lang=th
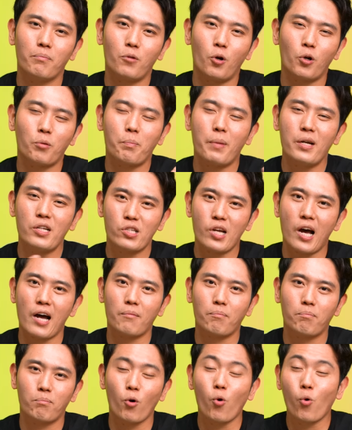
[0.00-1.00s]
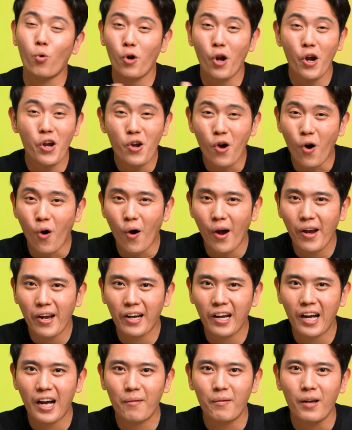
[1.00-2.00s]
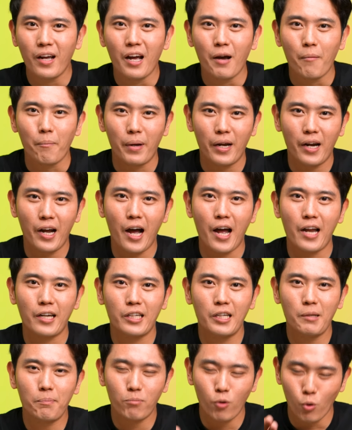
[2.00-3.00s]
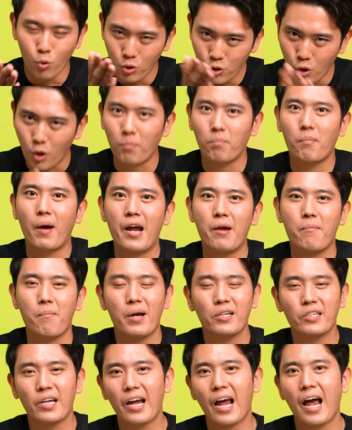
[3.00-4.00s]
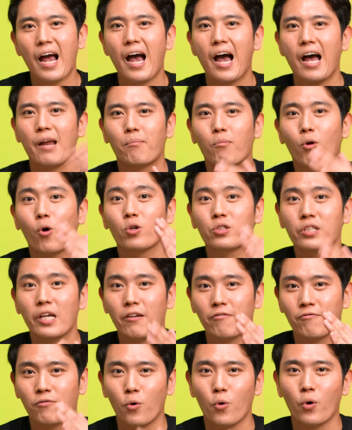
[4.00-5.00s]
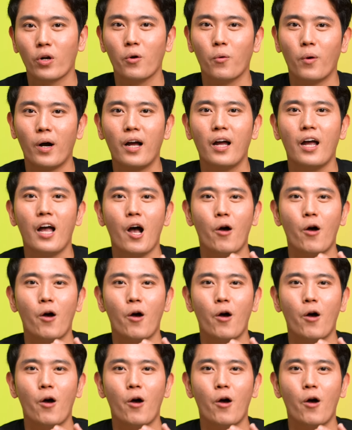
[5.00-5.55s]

รสไม่จัดปรุงน้อยๆนะครับ เป็นอาหารที่ปรุงสดใหม่ ไม่ใช่อาหาร processed food หรือว่า